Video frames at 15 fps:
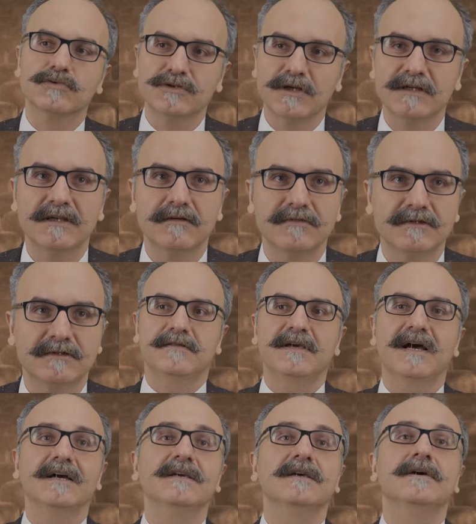Kuzeyde bir
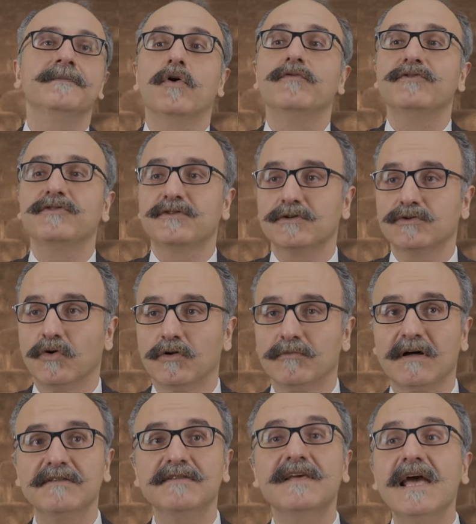siyahi officer de
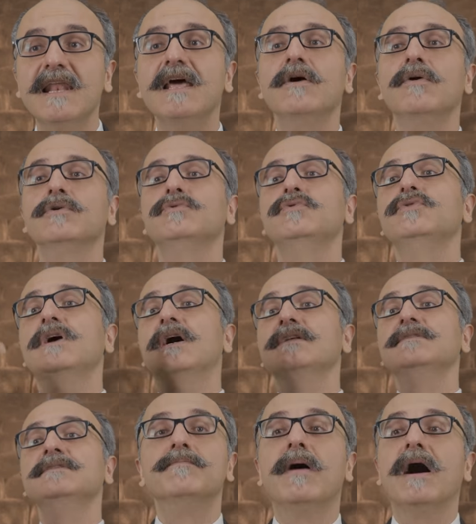olmaz. Gene o
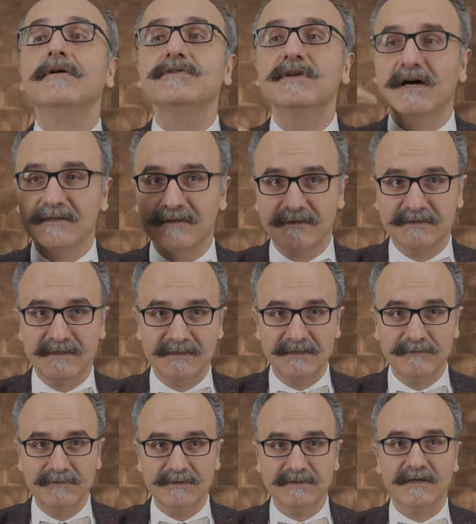dünyanın bounty hunter
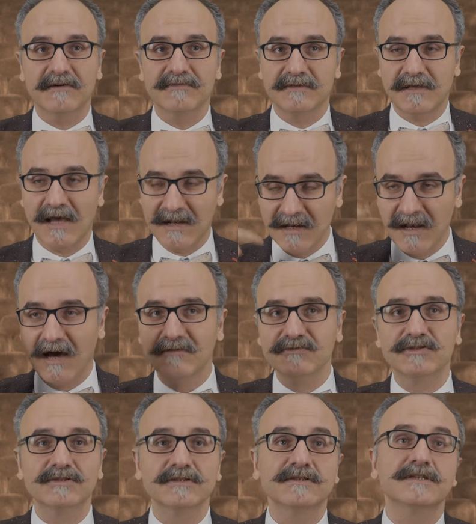dediğimiz kelle
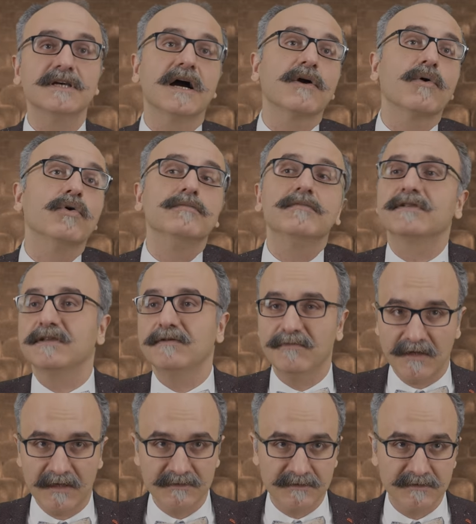avcısı siyahi olması
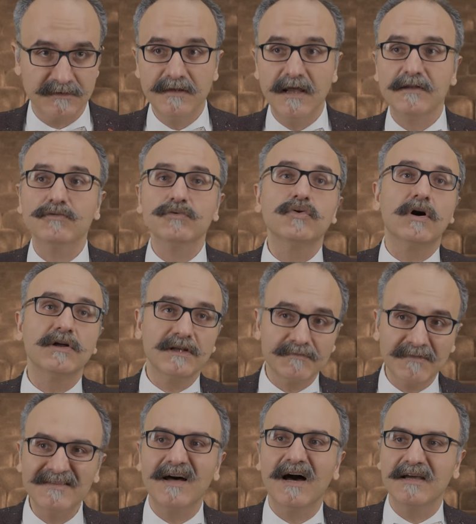imkansız. Deadwood o
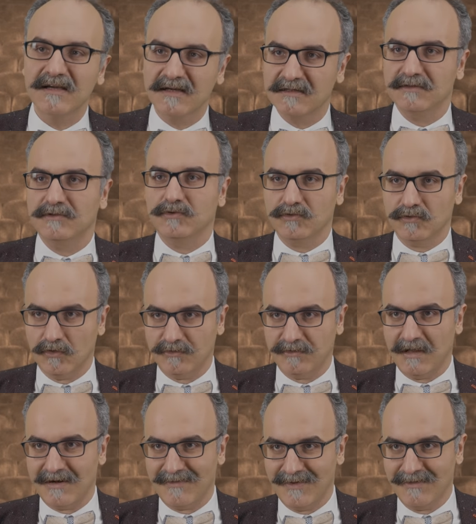anlamda daha yakında onu
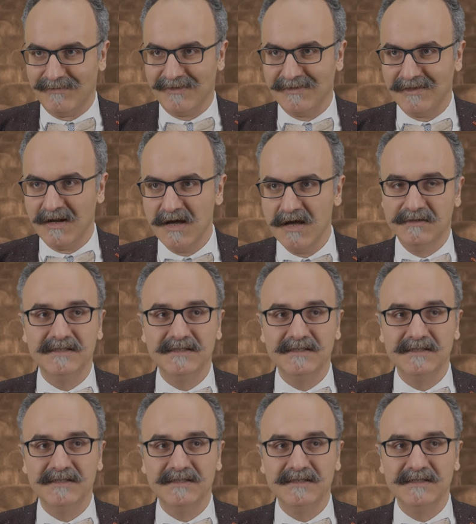göstermeye mesela.